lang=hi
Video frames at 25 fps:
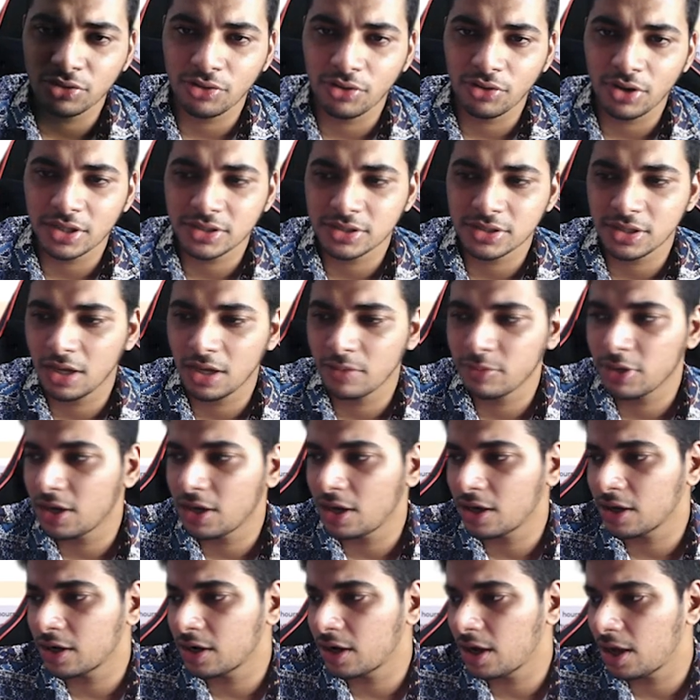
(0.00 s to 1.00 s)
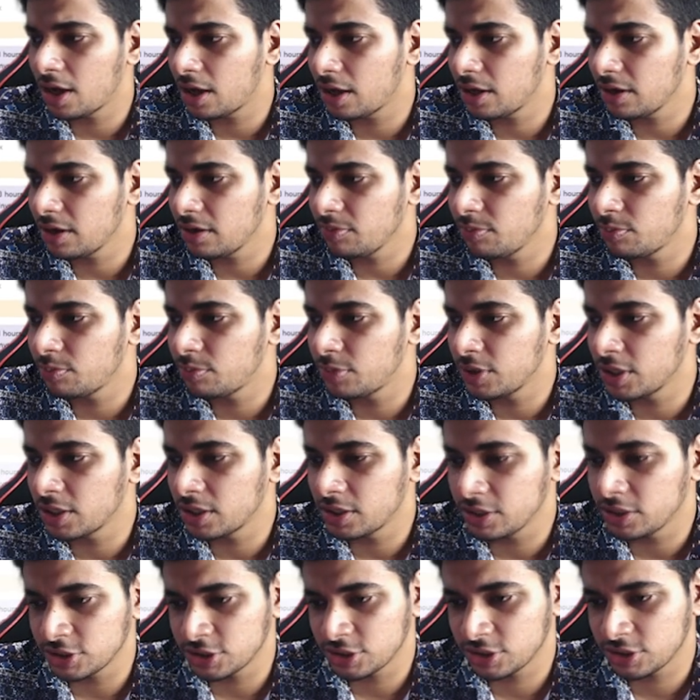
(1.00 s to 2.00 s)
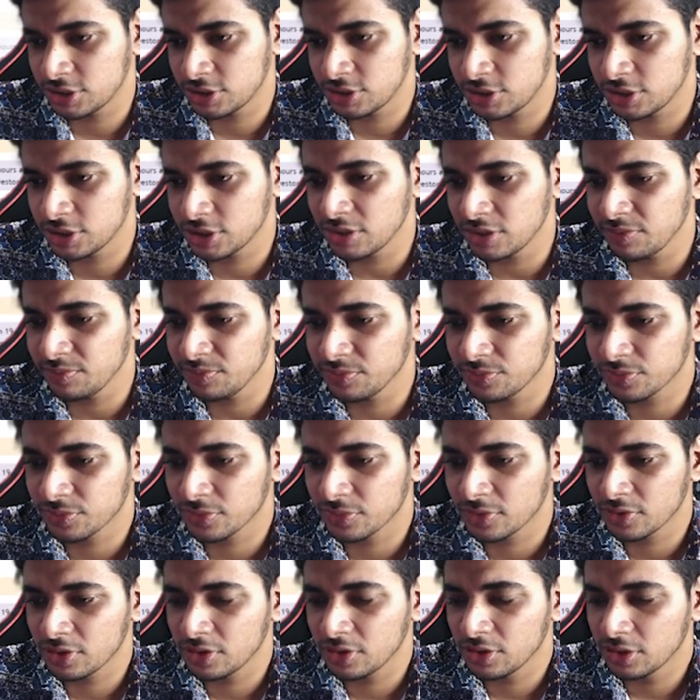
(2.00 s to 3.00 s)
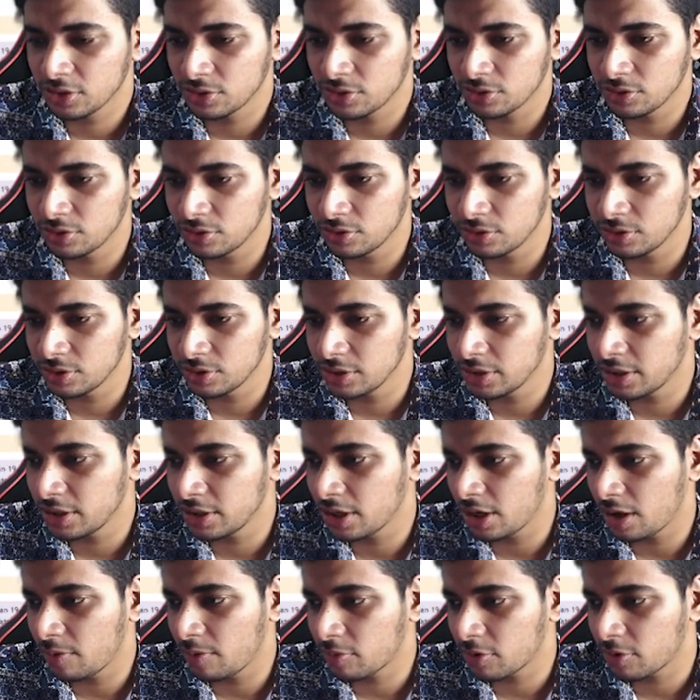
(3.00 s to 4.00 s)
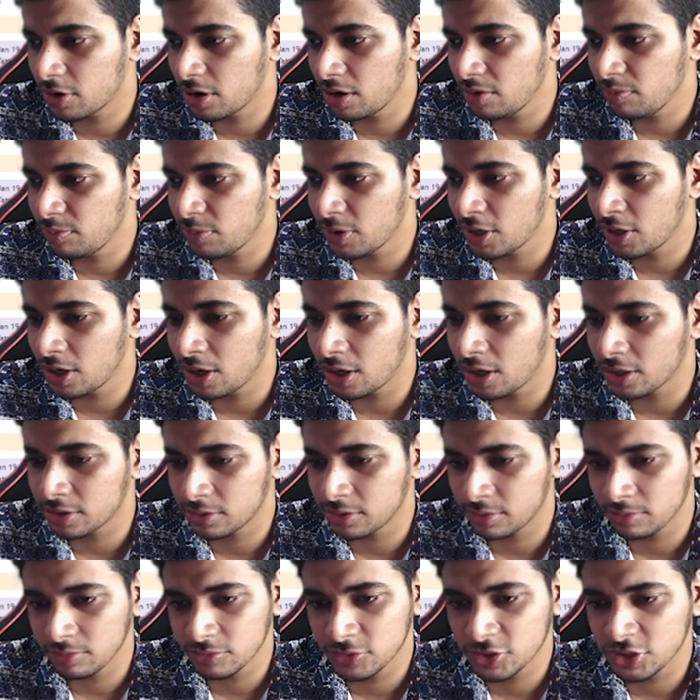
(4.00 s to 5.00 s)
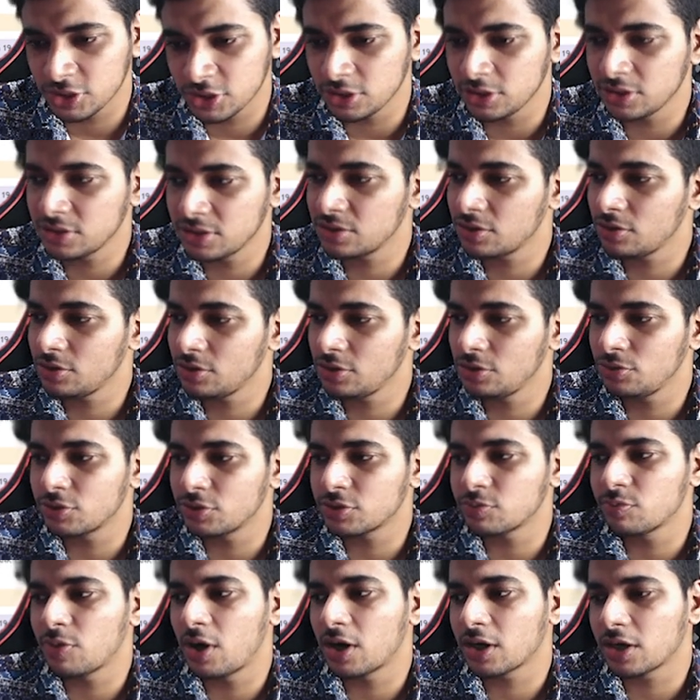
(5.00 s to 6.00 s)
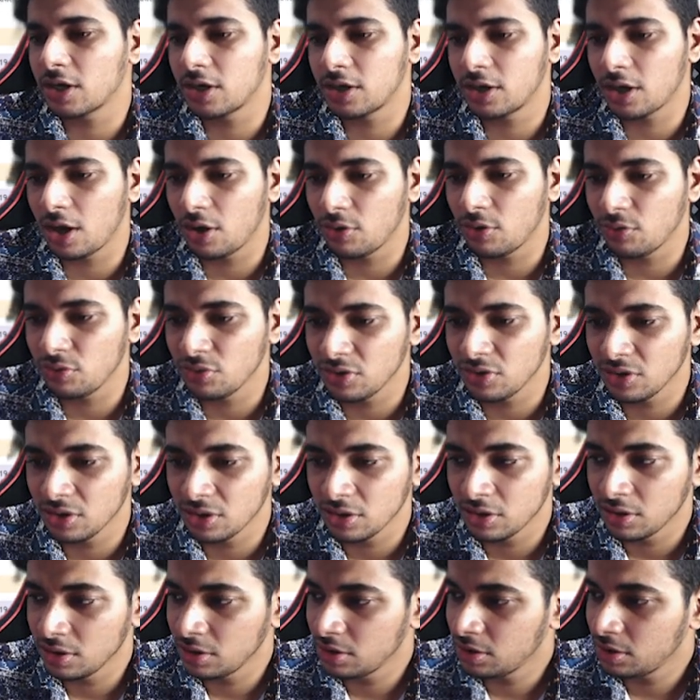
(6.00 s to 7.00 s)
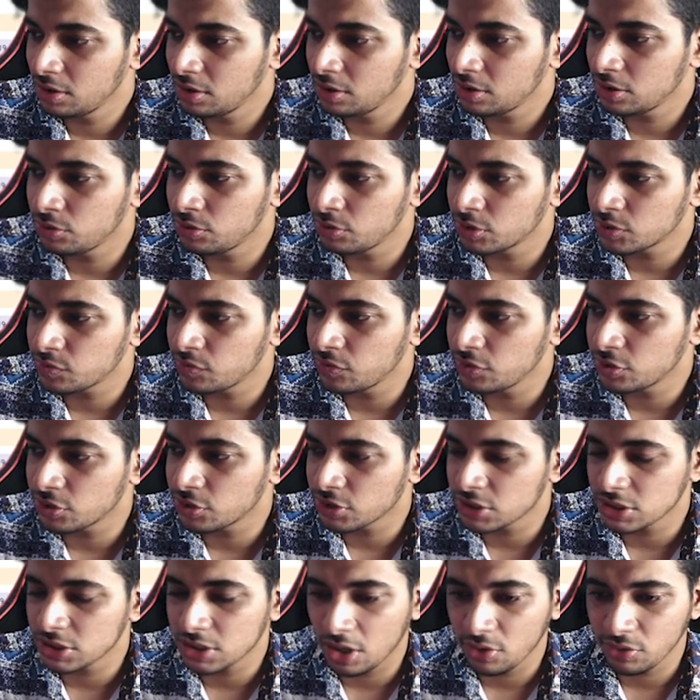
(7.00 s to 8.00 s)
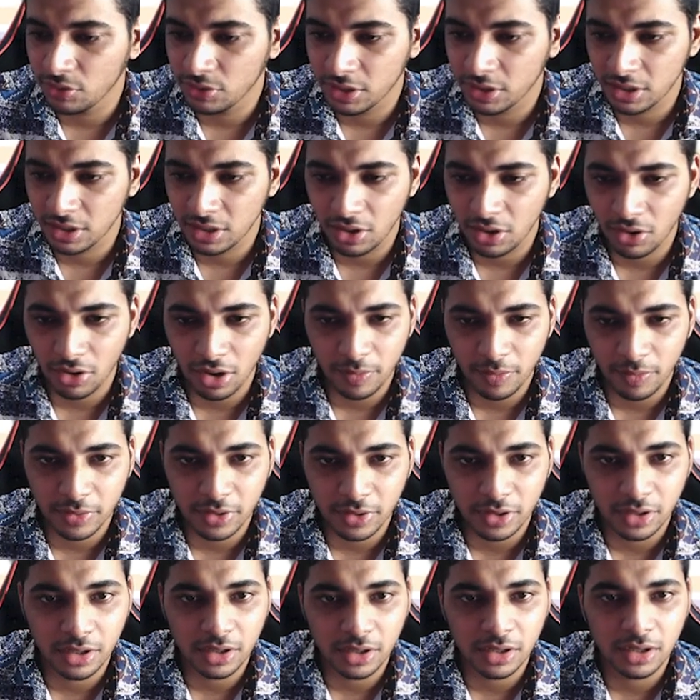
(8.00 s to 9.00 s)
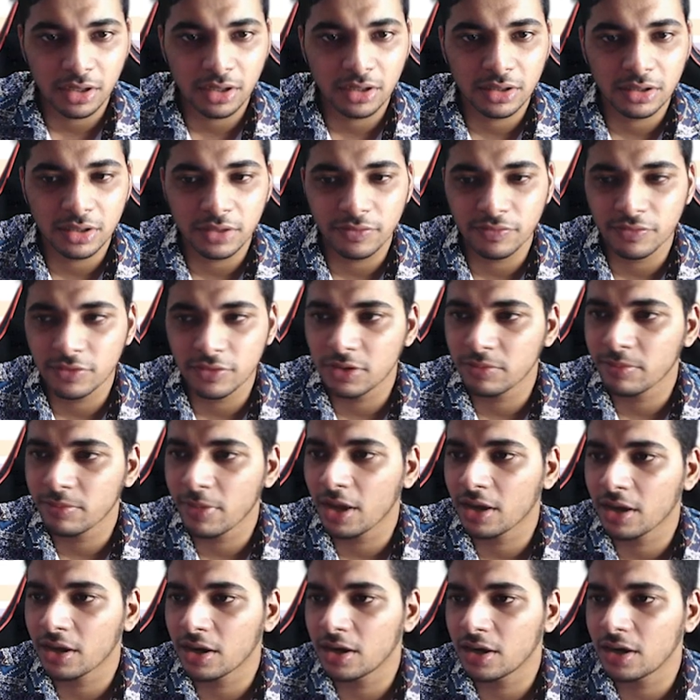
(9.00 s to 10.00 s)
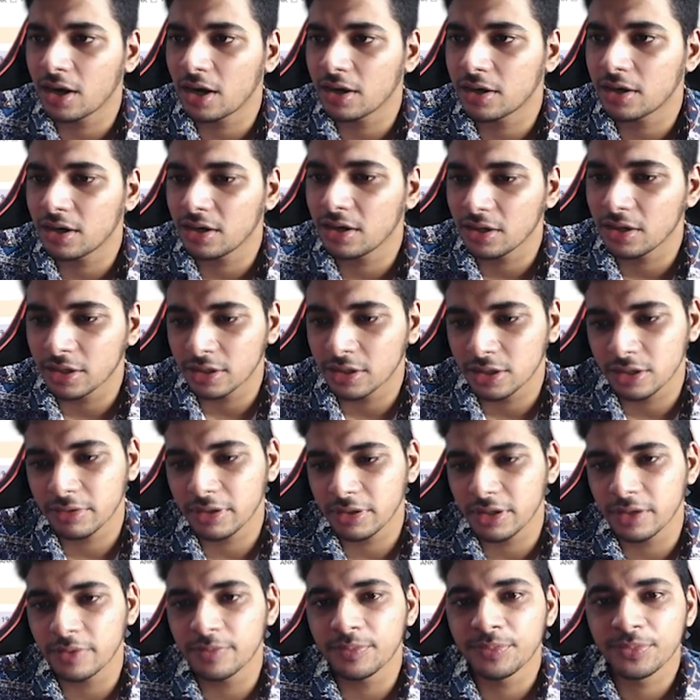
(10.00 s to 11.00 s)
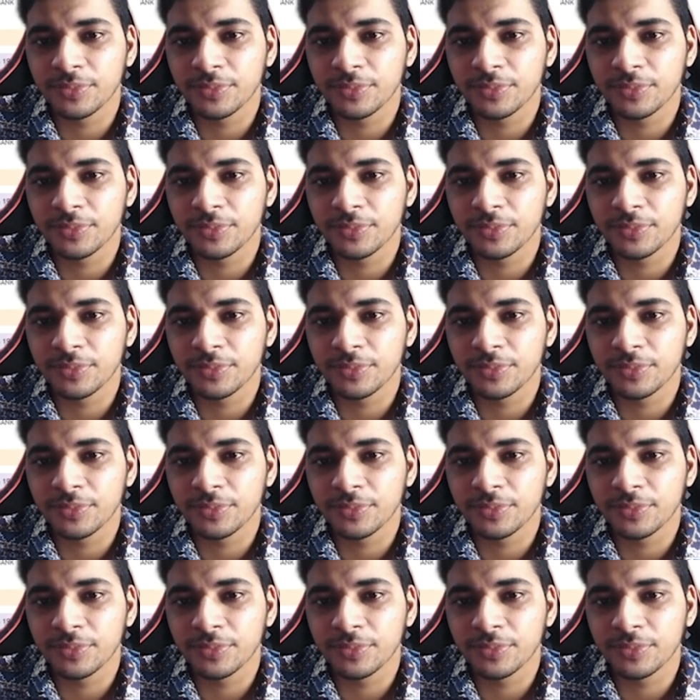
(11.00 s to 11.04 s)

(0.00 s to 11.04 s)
थोड़ा सा हमें लग रहा है बेरिश ठीक है तो ये है आपका पहला चीज़ यूएस मार्केट डाउन यूएस फ्यूचर्स डाउन है और आपका निफ्टी बैंक का डाटा नेगेटिव है